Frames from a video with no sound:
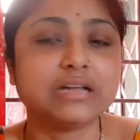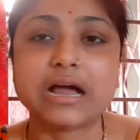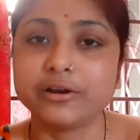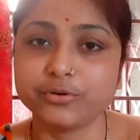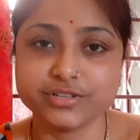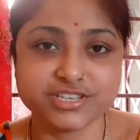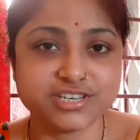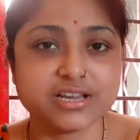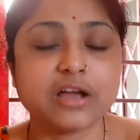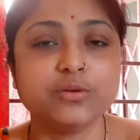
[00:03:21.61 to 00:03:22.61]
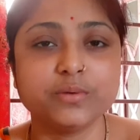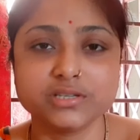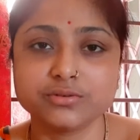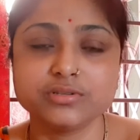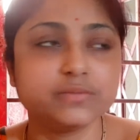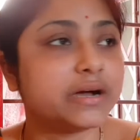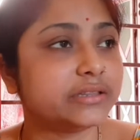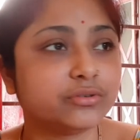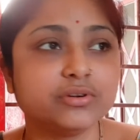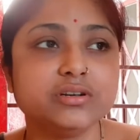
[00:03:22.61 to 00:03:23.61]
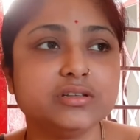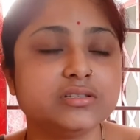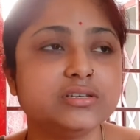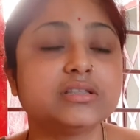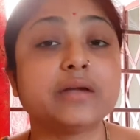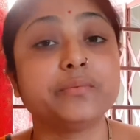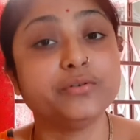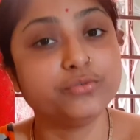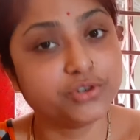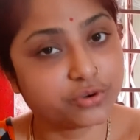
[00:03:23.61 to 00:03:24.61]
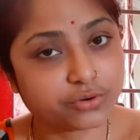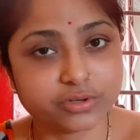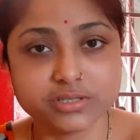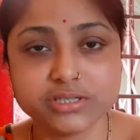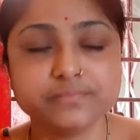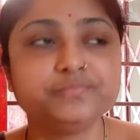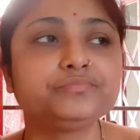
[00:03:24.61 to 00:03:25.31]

ডাল করেছি আলু ভাজা করেছি ভাত করে নিয়েছি তারপর রুটিও করেছি